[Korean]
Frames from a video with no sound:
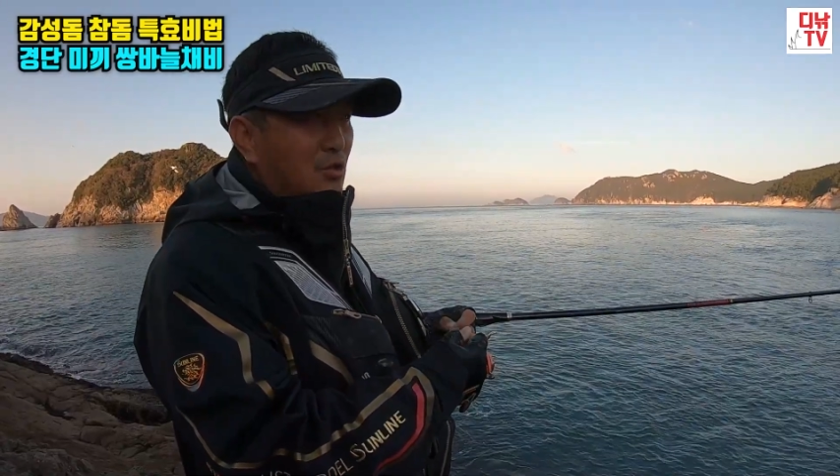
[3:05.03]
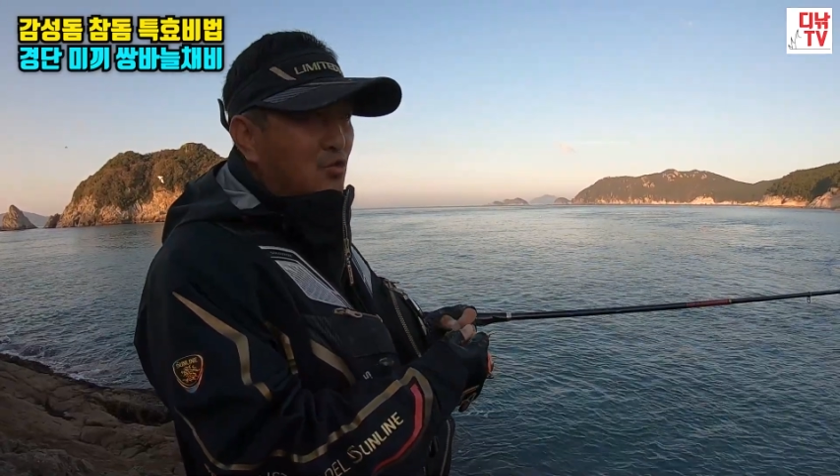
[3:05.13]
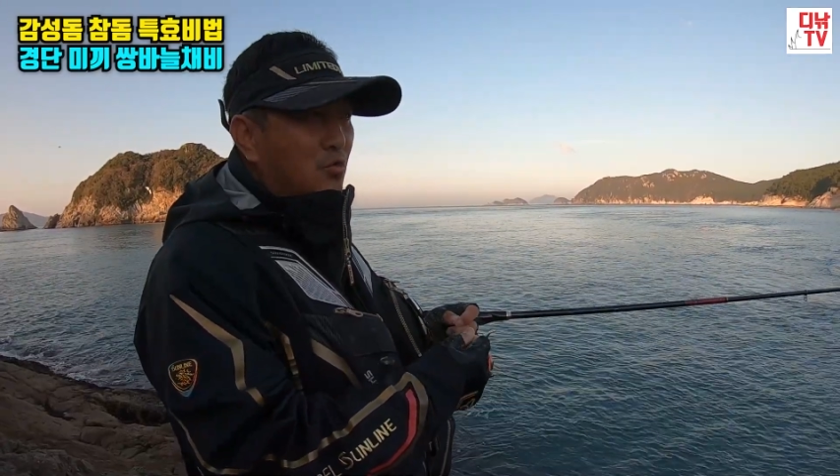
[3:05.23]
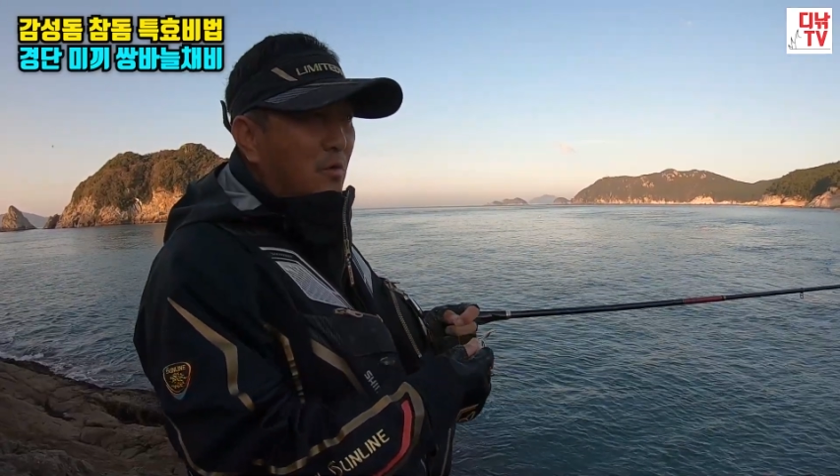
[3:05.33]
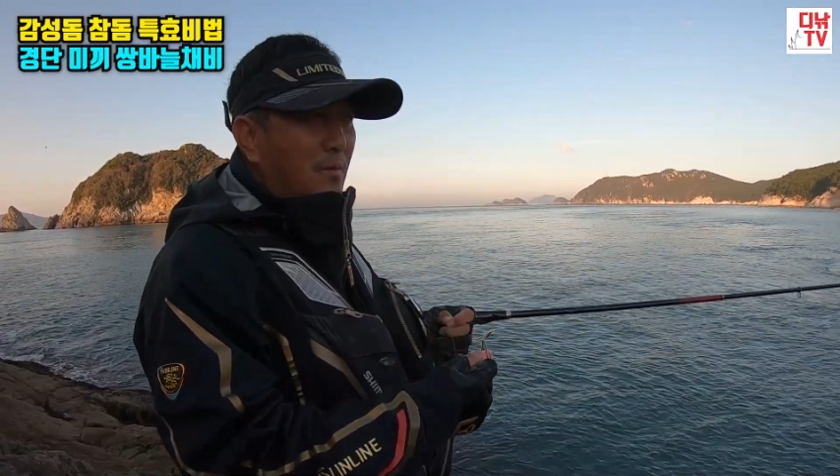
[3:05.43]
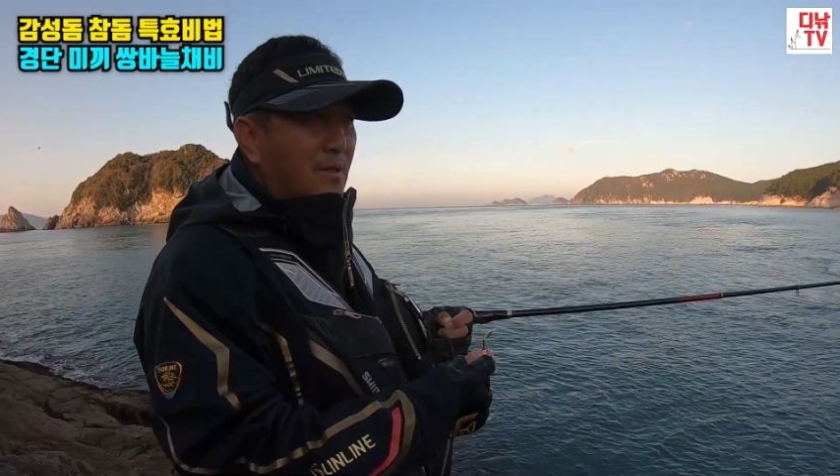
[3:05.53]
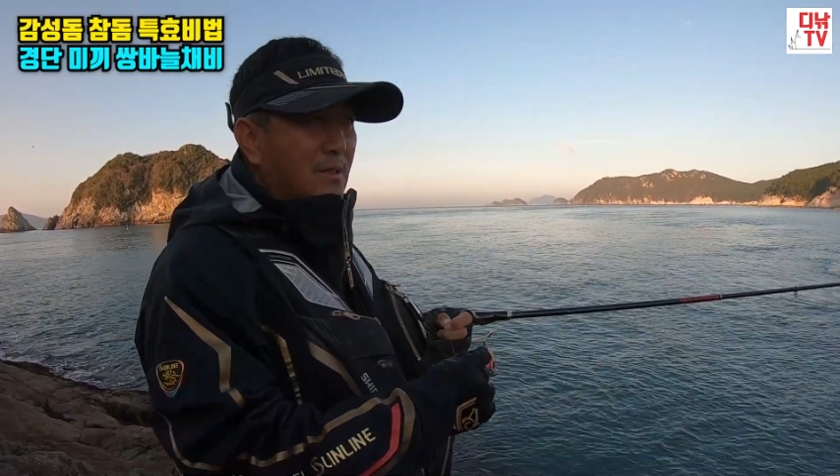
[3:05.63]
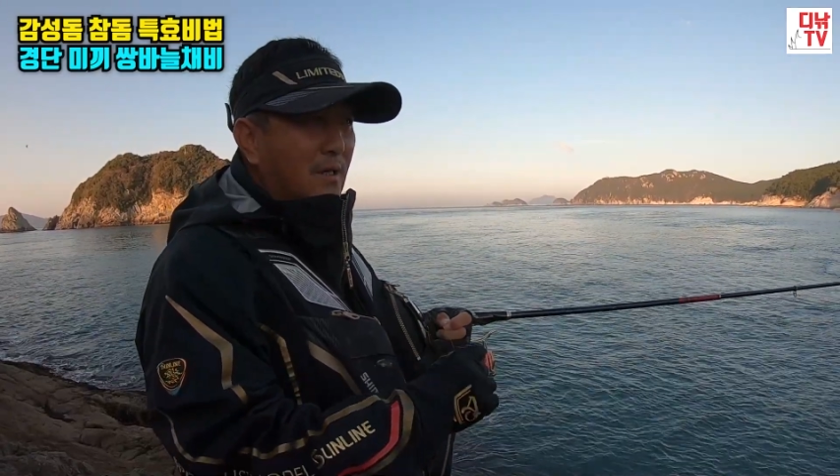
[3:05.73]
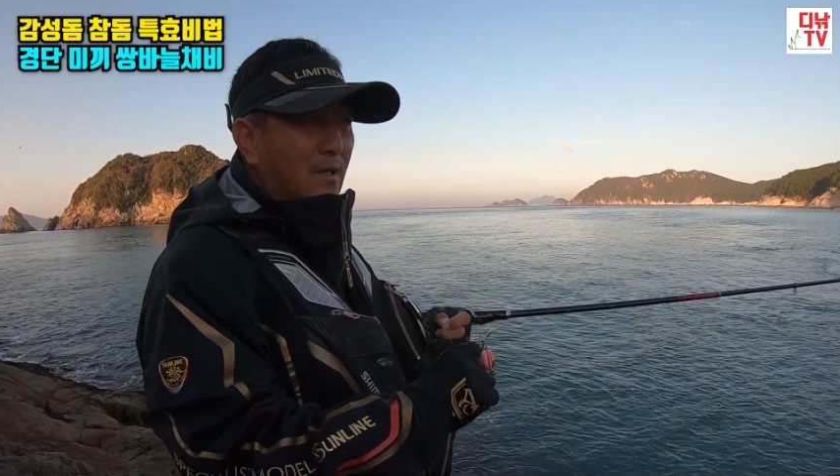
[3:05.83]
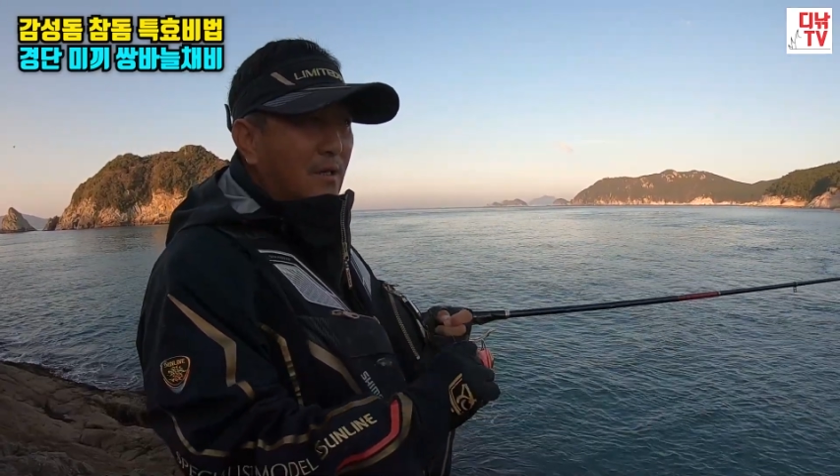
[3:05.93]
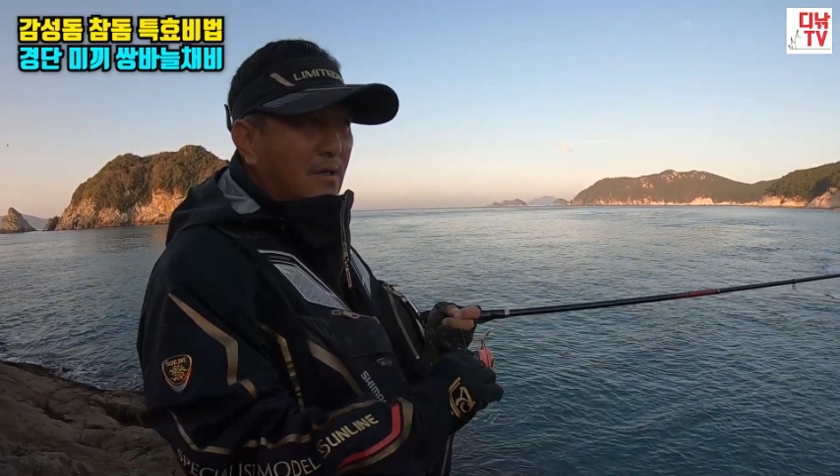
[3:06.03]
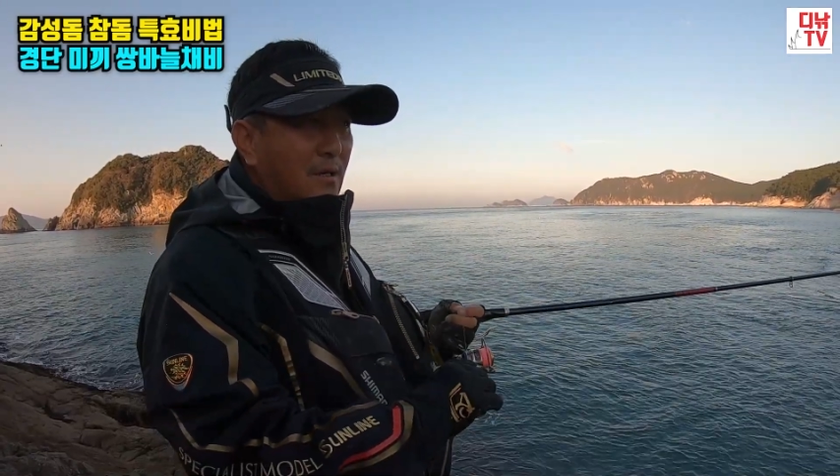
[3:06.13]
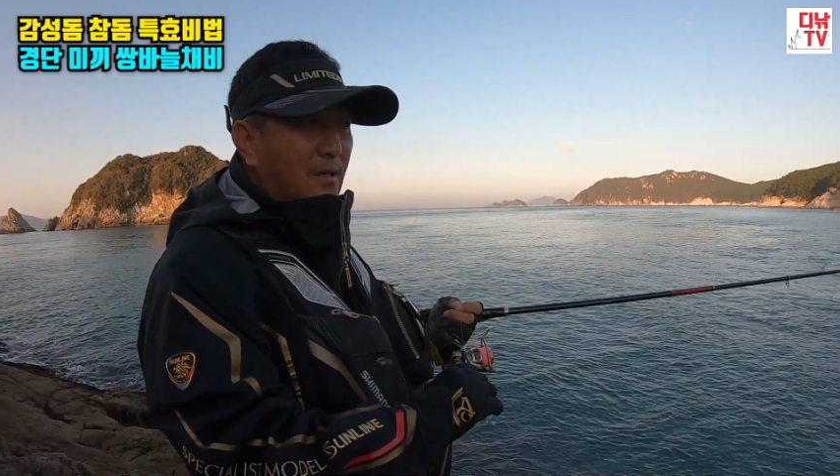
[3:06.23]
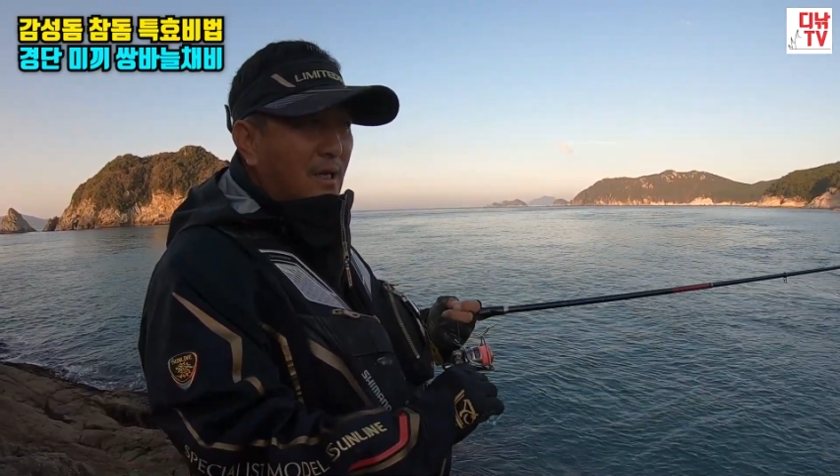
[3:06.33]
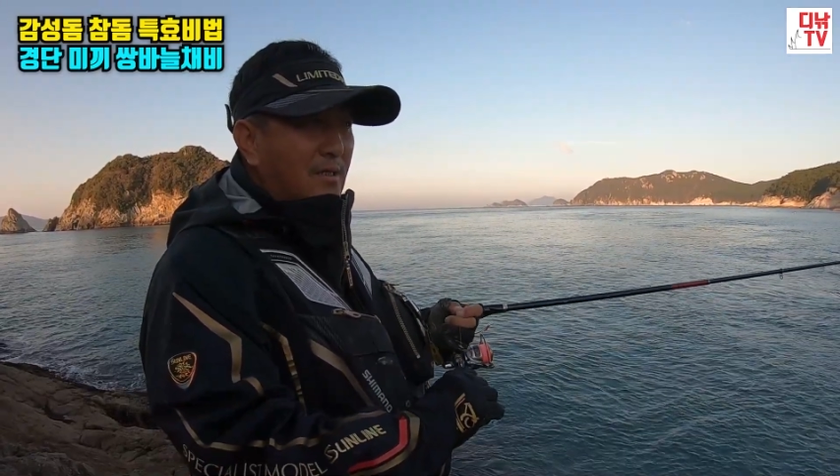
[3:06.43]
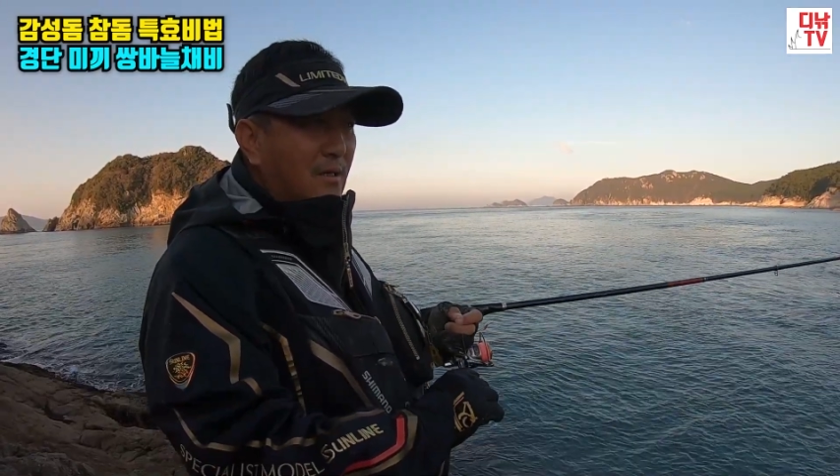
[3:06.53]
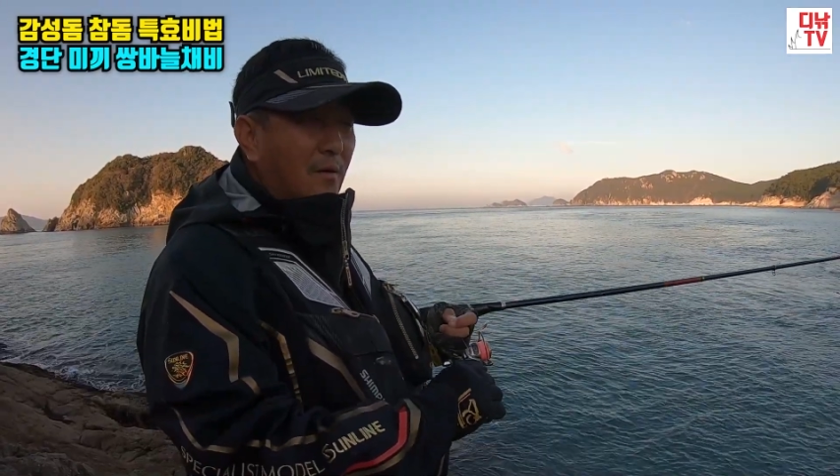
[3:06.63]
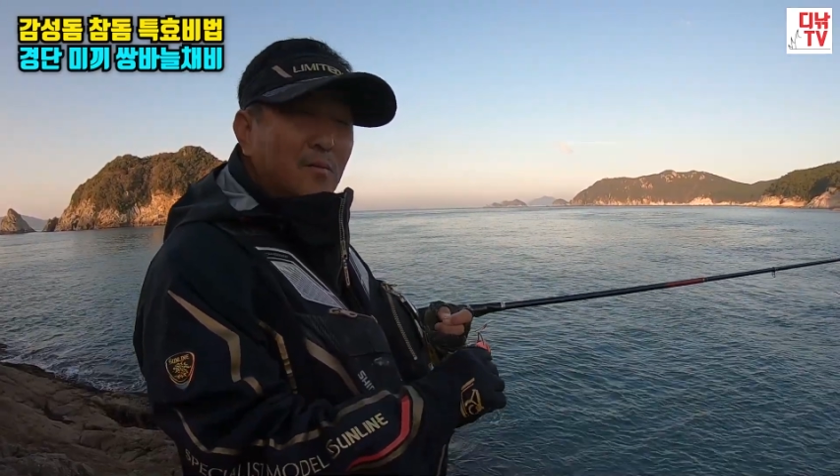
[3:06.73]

줄금 현상이 반차가